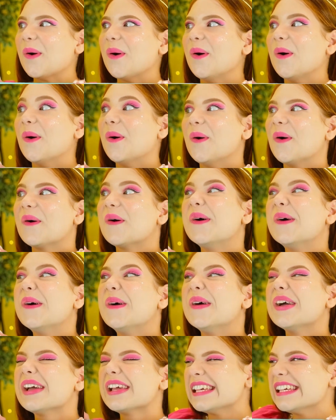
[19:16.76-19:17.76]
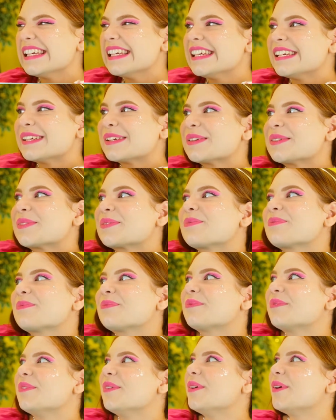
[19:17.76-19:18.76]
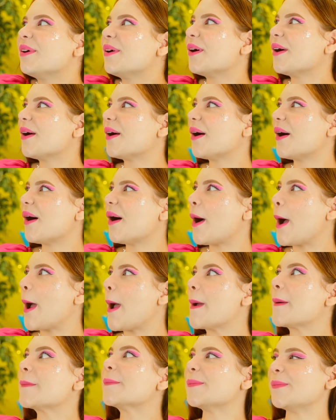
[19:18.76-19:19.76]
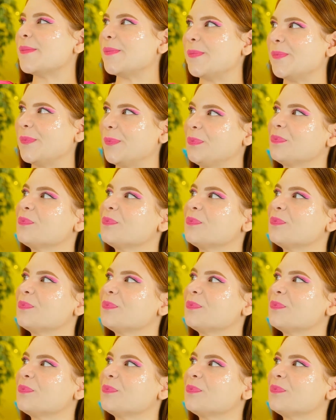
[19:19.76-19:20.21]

Yang berarti itu milikku. Pastikan saja itu